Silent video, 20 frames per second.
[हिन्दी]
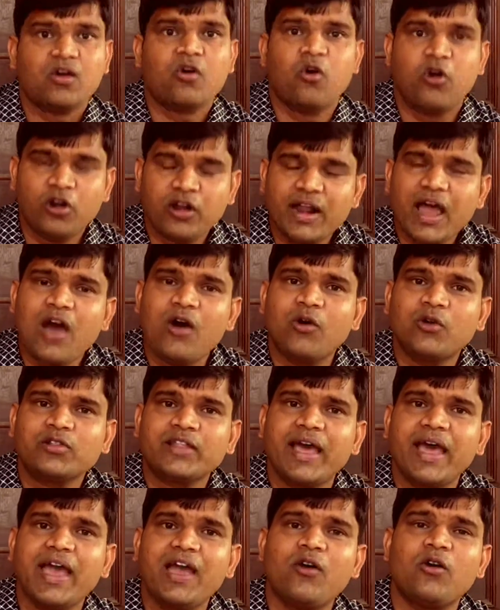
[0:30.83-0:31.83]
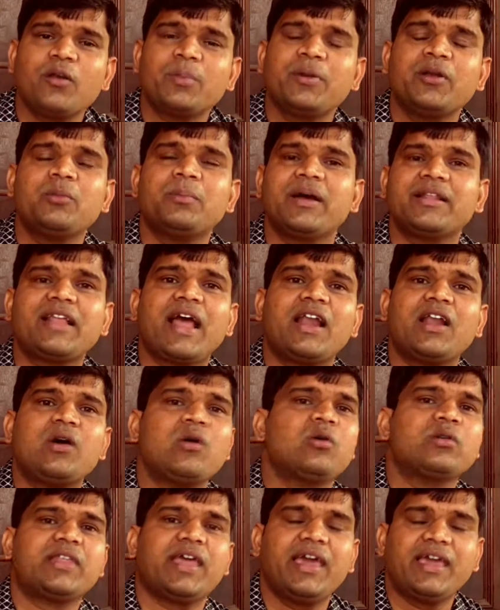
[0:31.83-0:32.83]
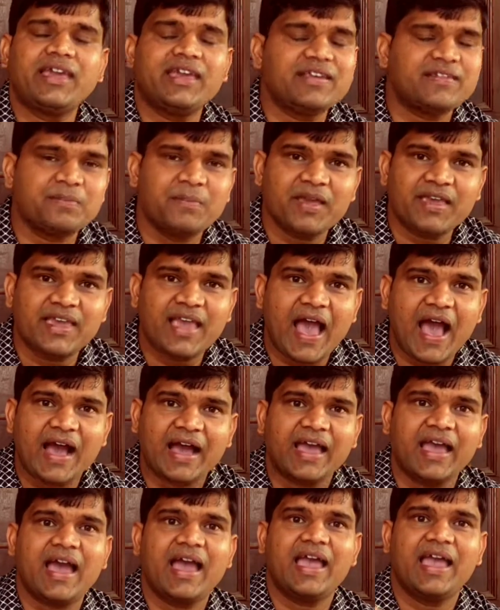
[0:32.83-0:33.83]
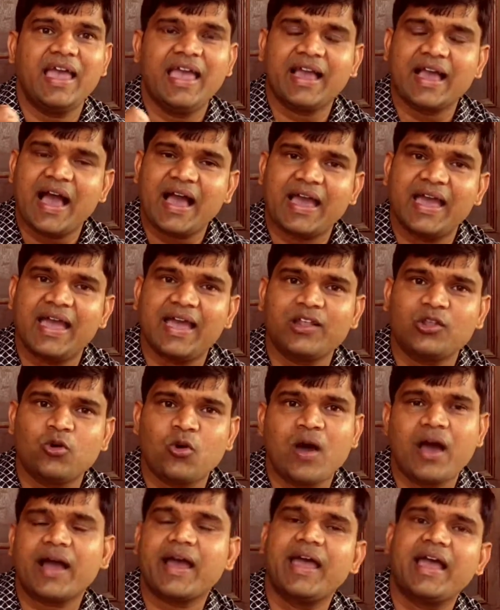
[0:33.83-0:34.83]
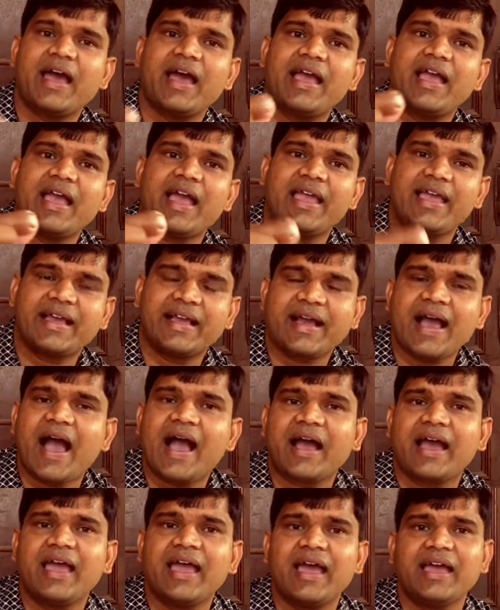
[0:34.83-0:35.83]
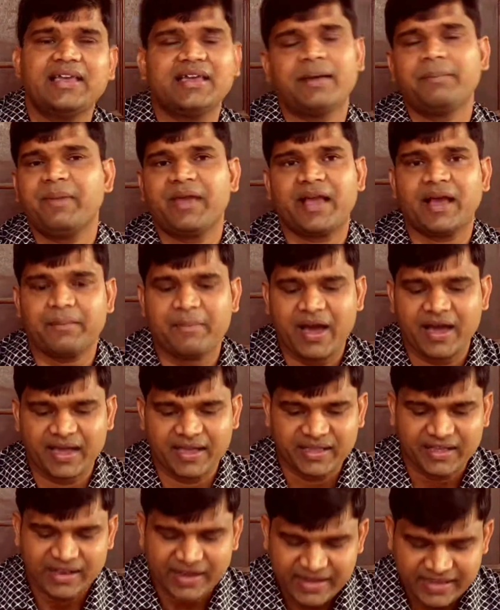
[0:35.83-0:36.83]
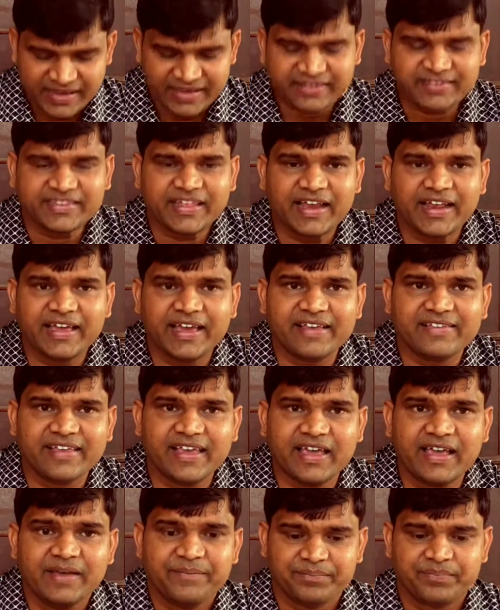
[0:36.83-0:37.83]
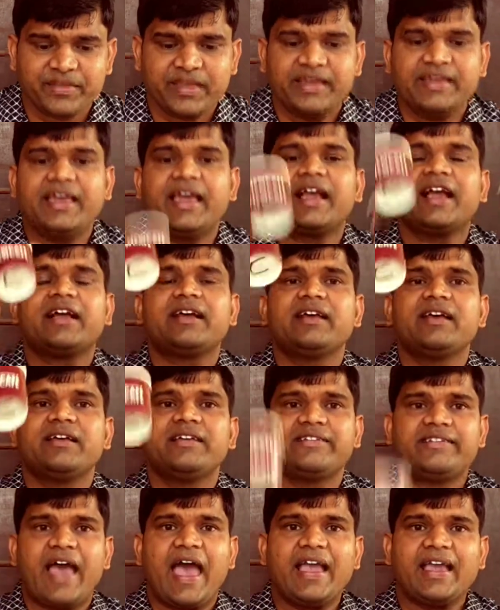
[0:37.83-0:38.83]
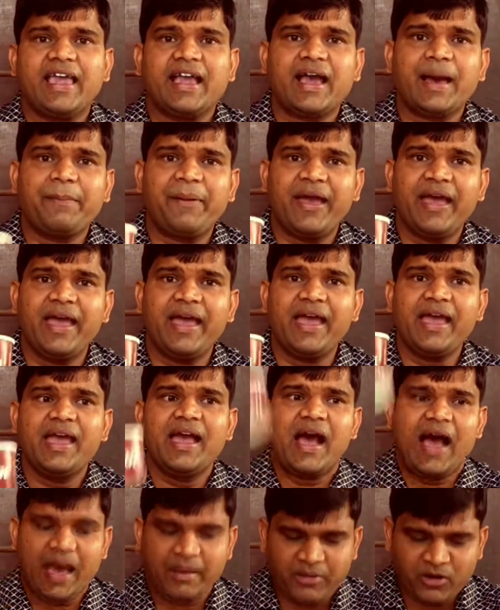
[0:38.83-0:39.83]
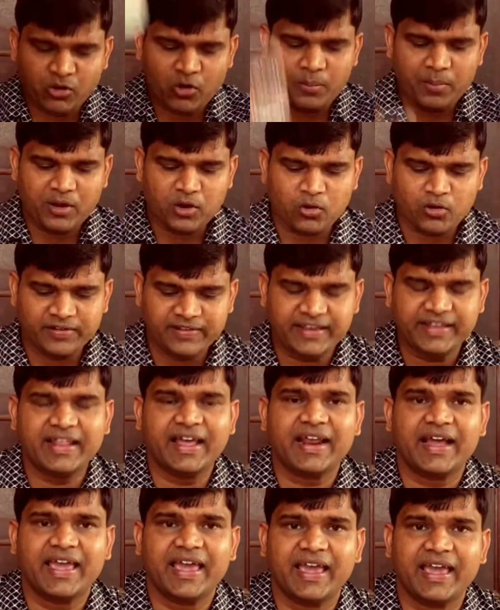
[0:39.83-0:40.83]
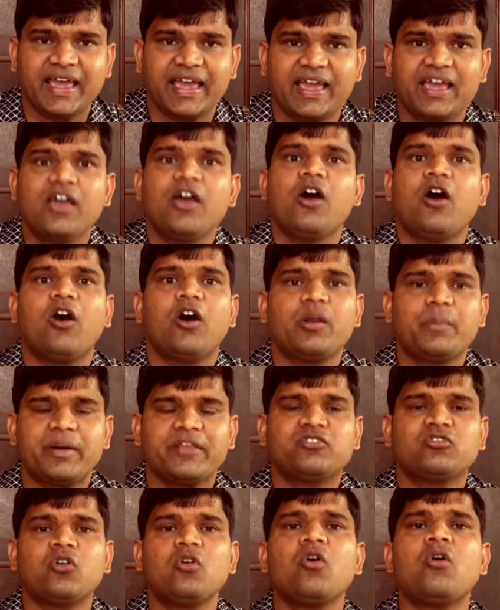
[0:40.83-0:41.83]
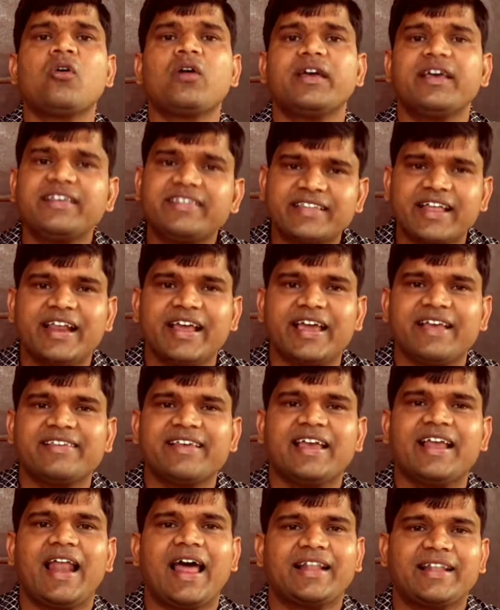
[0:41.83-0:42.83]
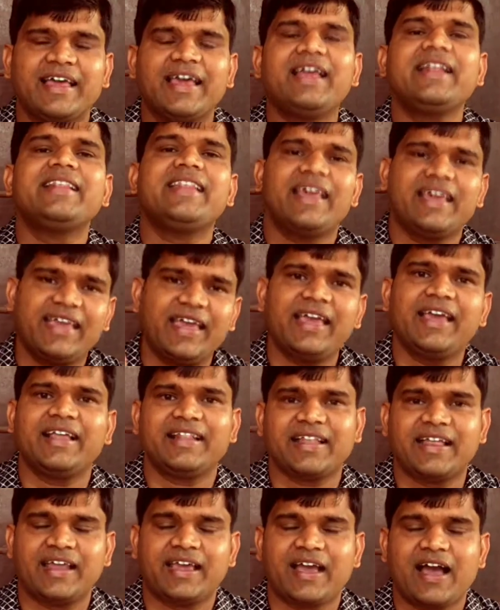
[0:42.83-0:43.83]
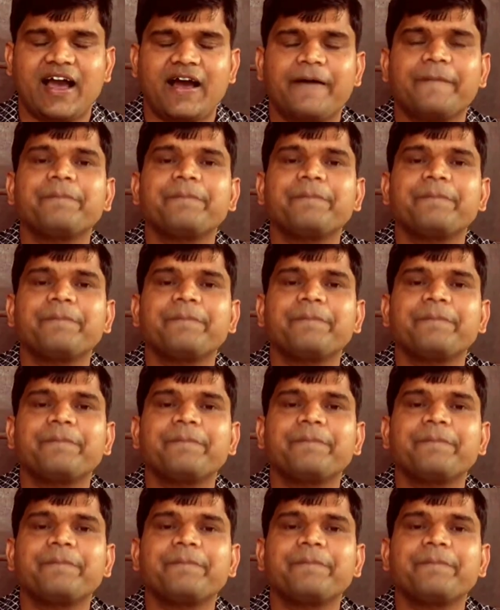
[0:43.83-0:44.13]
खोलना होता है और फिर बताना होता है कि इसमें क्या आ गया एक आ गया दो आ गया या इक्का आ गया या बेगम आ गई इस तरीके से ये चाय के कप है हम इनको बिल्कुल सीधा रखेंगे और बच्चों को किस तरीके से खिलाते हैं देखिए ये तरीका